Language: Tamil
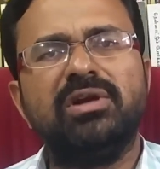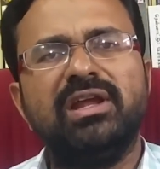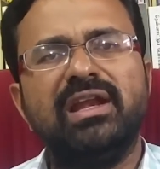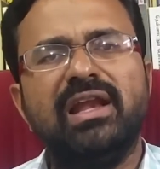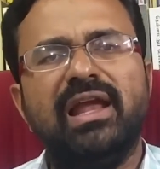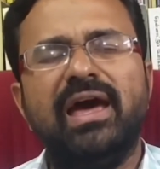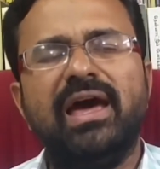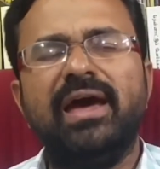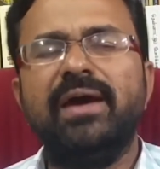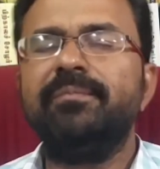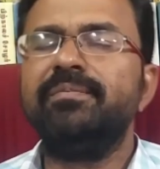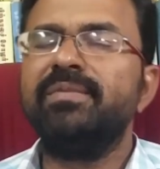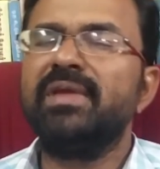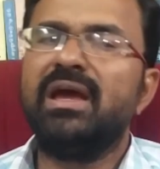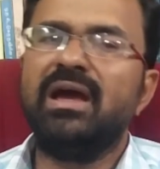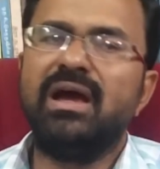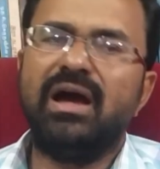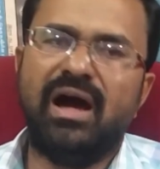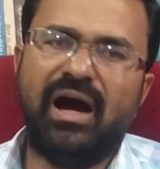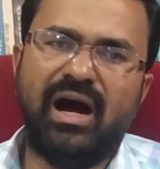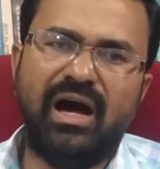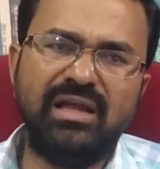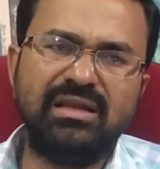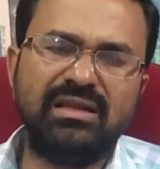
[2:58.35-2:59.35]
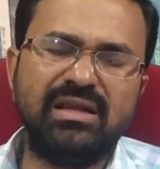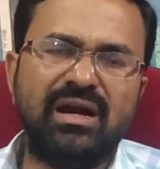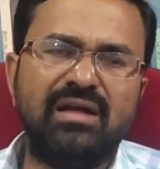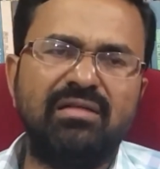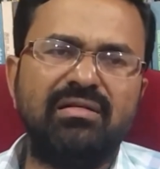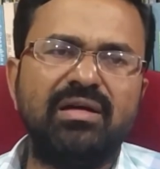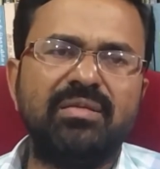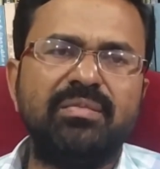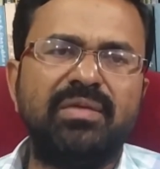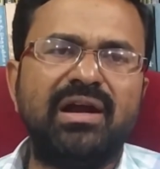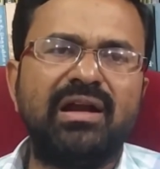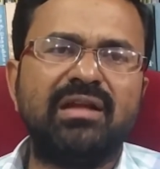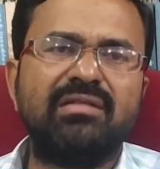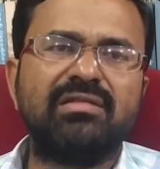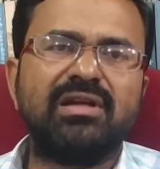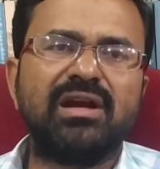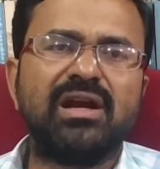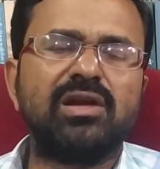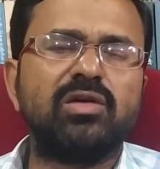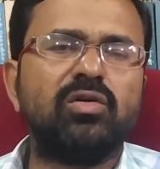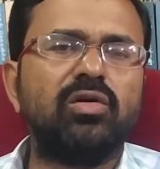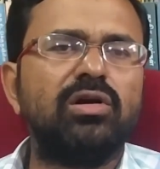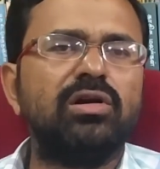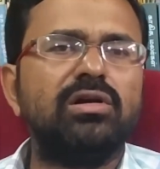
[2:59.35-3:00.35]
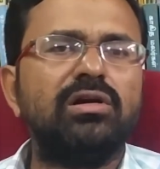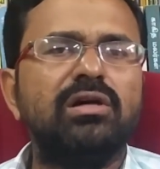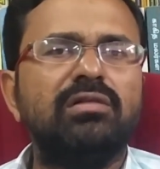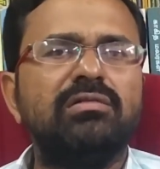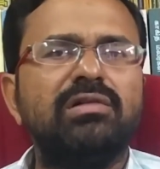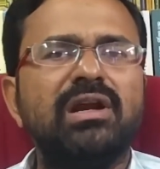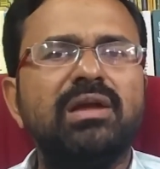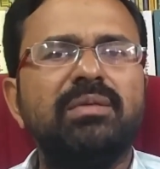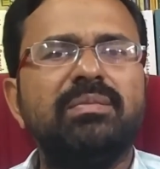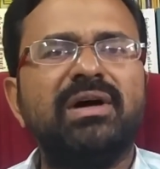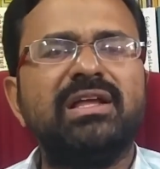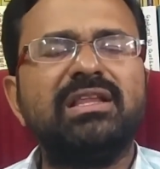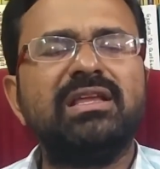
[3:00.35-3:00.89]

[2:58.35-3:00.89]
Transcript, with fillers: முடியல ஆந்திராவில மாணவர்கள் கொரோனாவால